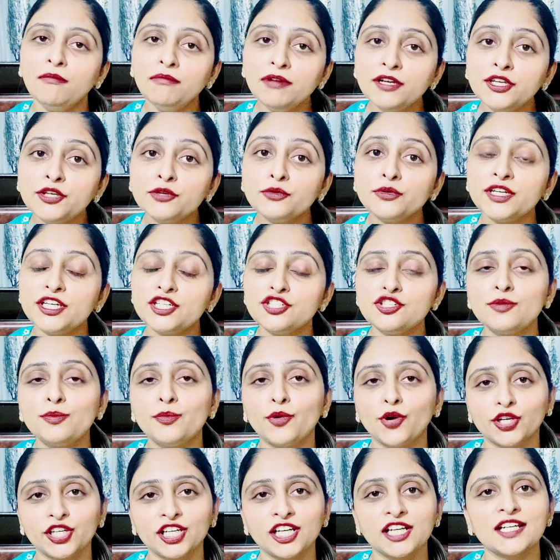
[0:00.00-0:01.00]
अब क्योंकि
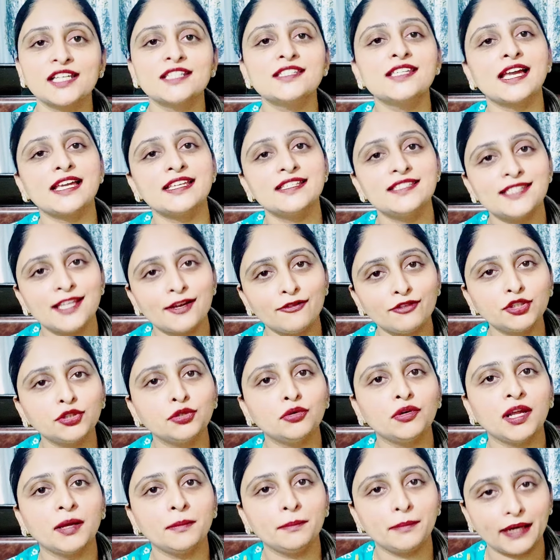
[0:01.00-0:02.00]
जो बॉटल का साइज था वो
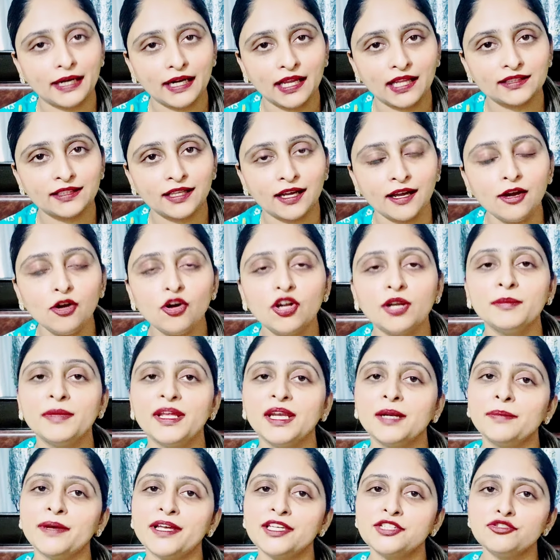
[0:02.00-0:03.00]
थोड़ा बड़ा था और
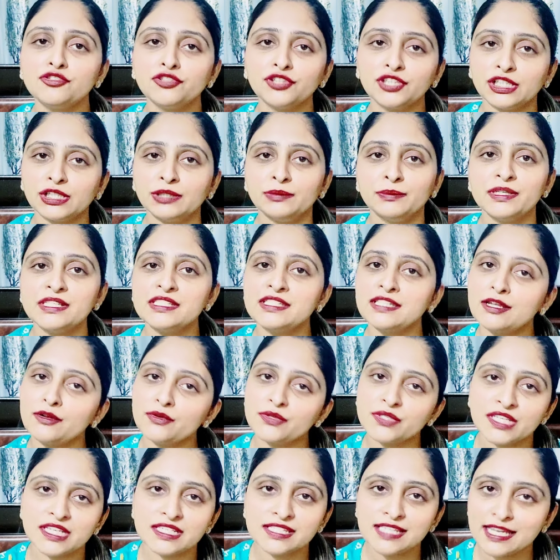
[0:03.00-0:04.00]
मेरे पास जो थर्मस
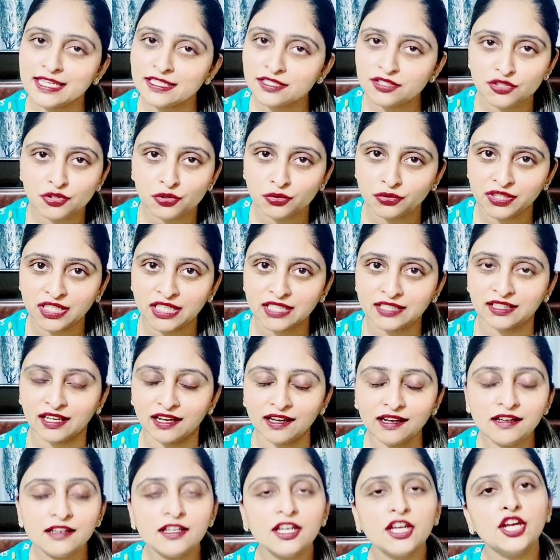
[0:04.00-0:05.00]
था उसका साइज छोटा
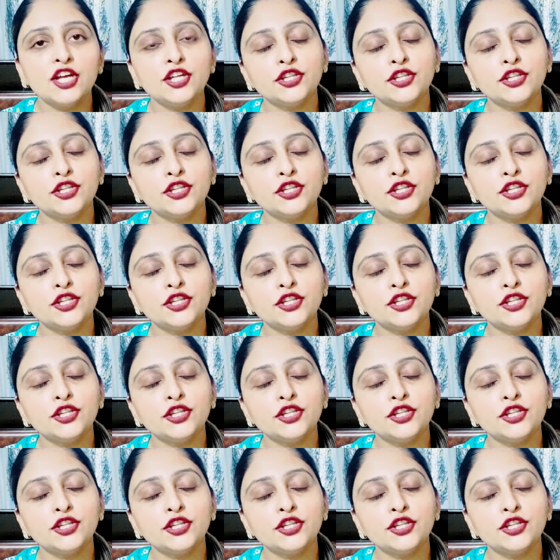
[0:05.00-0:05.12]
था